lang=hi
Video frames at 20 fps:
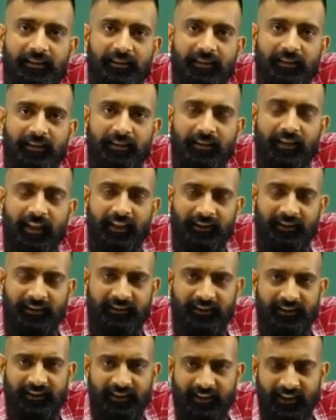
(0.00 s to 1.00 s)
अजीत सिंह
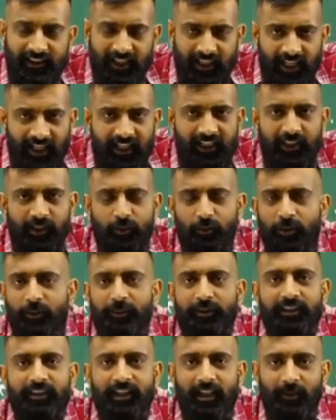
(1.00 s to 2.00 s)
जी ने कहा कि स्वामी जी
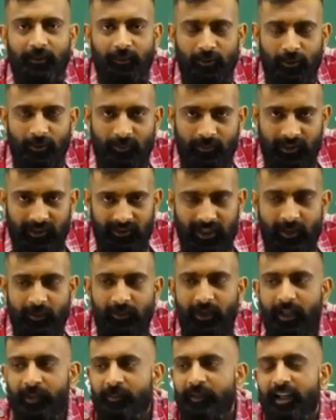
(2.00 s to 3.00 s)
आपको हमारे दरबार
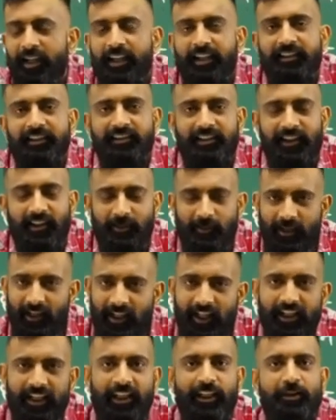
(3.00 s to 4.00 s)
में आना चाहिए हमारे
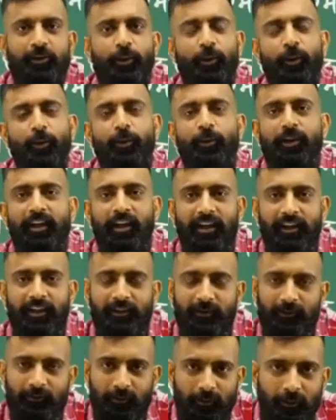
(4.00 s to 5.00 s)
अन्य जो लोग हैं
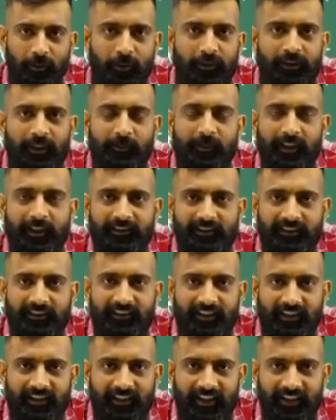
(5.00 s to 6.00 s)
उनसे बातचीत की
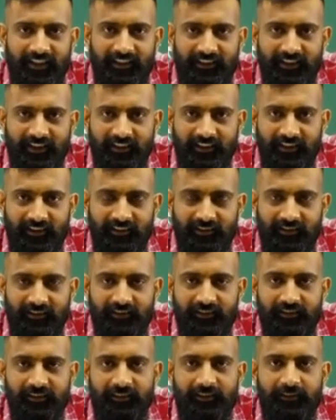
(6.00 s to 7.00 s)
जानी चाहिए
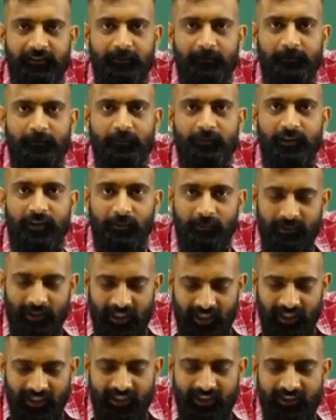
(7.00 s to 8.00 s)
जब जा
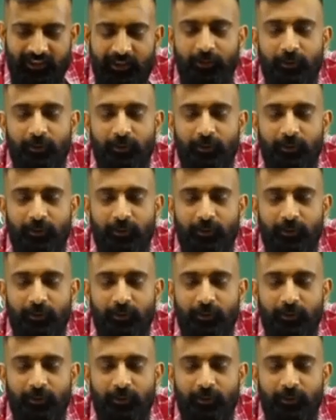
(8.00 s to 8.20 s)
रहे थे तो